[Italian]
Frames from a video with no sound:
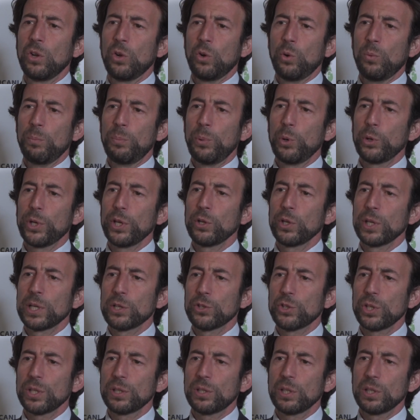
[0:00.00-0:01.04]
un pochino i
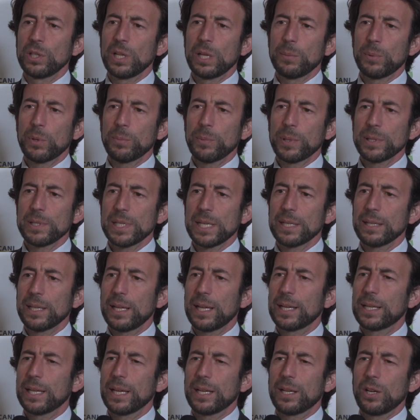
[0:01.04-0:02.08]
recinti della propria
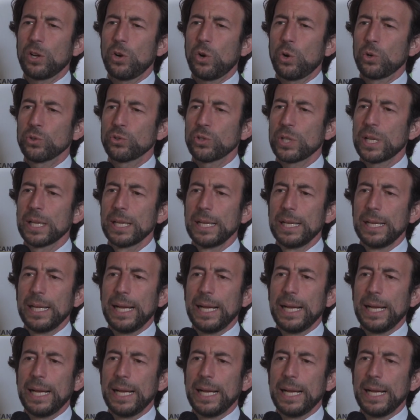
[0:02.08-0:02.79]
azienda a che cosa?